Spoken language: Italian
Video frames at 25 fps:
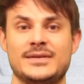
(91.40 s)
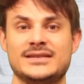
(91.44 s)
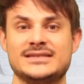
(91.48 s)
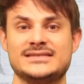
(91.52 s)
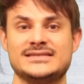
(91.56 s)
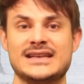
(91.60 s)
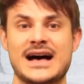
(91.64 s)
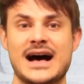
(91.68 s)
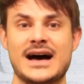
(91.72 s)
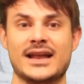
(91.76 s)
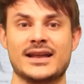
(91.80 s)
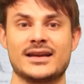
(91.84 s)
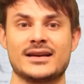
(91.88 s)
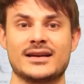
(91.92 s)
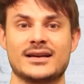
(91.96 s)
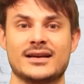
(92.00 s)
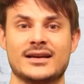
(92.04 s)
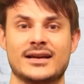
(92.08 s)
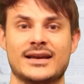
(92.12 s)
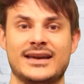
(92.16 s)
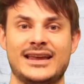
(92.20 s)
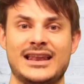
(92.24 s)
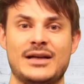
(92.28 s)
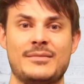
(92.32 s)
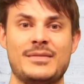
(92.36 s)

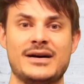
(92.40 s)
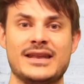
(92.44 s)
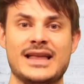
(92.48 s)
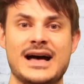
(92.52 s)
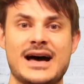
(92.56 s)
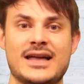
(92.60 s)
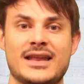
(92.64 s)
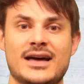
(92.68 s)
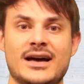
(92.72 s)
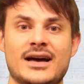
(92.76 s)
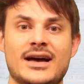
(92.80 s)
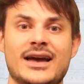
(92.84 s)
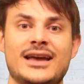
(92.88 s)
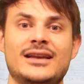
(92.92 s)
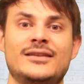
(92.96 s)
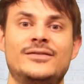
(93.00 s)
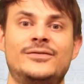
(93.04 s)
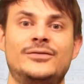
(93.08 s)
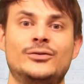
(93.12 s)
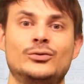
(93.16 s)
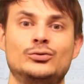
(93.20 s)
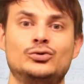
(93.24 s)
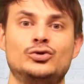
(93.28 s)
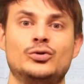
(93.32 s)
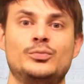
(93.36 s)
pensare che la banana è il
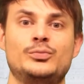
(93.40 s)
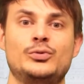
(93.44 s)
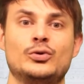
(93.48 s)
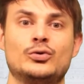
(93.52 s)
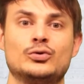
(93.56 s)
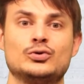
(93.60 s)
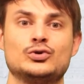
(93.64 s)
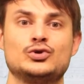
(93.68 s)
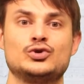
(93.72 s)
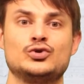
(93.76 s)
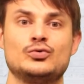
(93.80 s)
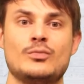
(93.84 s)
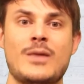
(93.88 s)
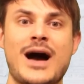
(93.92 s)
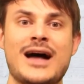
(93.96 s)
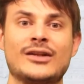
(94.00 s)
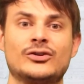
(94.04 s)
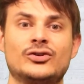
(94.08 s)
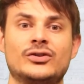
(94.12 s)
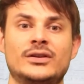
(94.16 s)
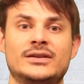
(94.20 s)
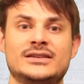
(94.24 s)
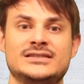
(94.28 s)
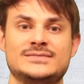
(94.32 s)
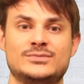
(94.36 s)
frutto più
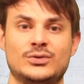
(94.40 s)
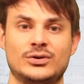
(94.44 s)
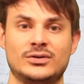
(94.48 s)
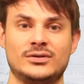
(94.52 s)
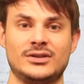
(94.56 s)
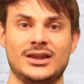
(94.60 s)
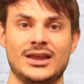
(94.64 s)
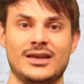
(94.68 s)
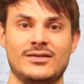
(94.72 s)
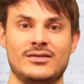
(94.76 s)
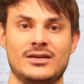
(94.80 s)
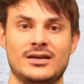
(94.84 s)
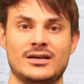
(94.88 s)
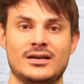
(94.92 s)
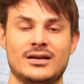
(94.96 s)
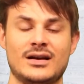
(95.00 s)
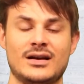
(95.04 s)
consumato dagli sportivi,